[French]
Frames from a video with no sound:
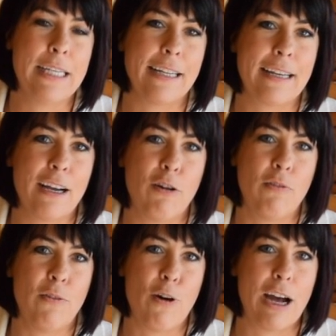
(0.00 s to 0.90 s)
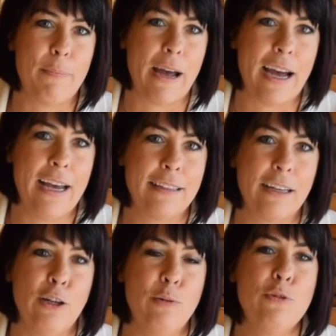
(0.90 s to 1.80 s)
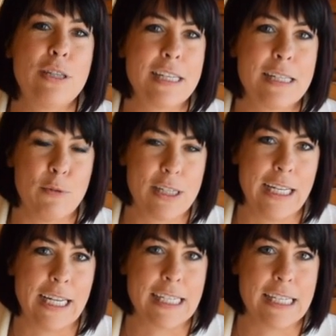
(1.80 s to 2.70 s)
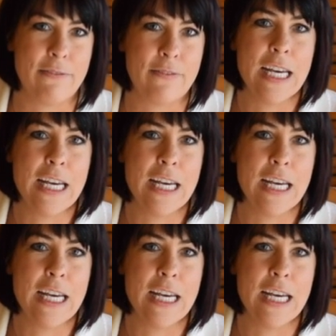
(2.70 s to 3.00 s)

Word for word: 4 ans qu'on va voir apparaître le mutisme sélectif.